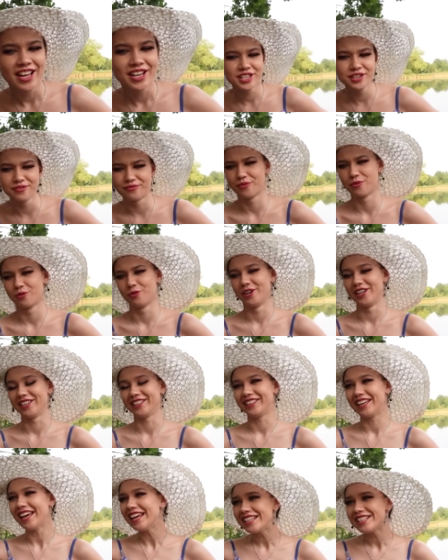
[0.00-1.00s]
czy w ogóle
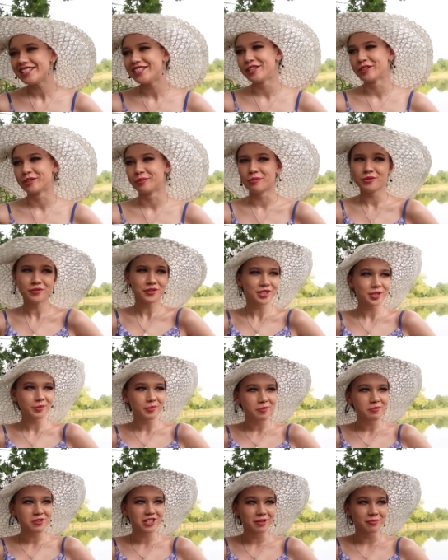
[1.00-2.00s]
nie iść i odmówić
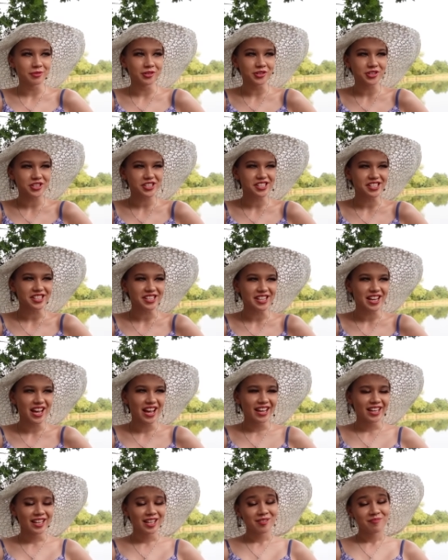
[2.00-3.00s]
sobie przyjemności.
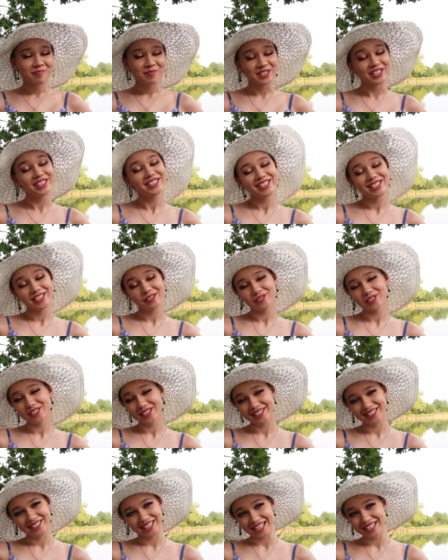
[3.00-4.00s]
Życie dziewczyn
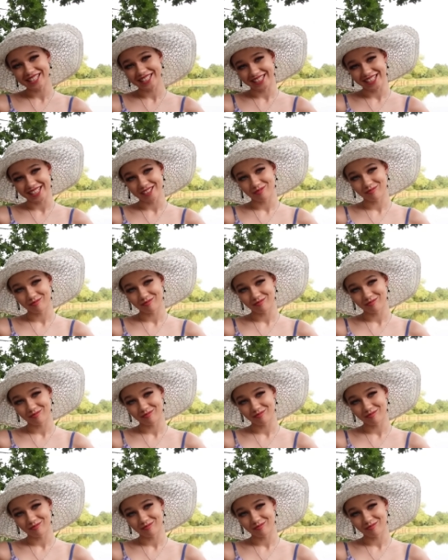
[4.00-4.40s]
jest ciężkie.